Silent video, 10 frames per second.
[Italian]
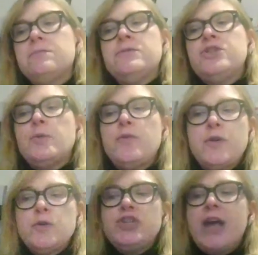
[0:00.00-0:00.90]
diciamo, dove
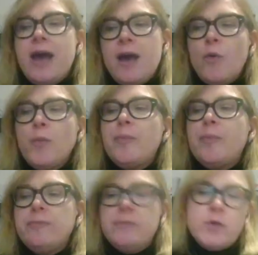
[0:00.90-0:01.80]
non c'è un
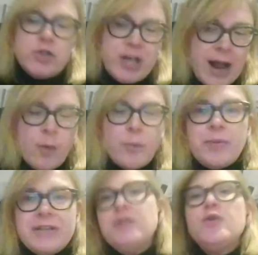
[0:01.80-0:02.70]
non c'era un
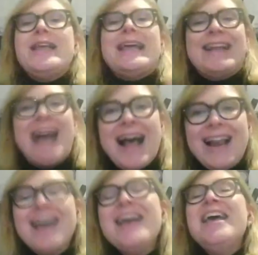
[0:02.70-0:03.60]
presidio
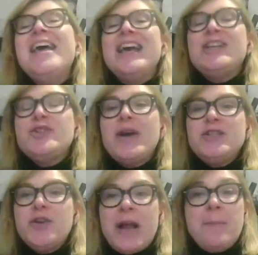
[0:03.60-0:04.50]
teatrale, e cioè
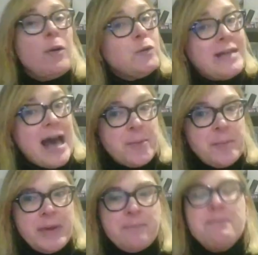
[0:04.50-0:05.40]
in zona Palo
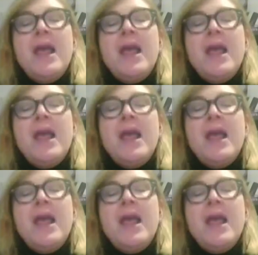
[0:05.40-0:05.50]
Sarpi.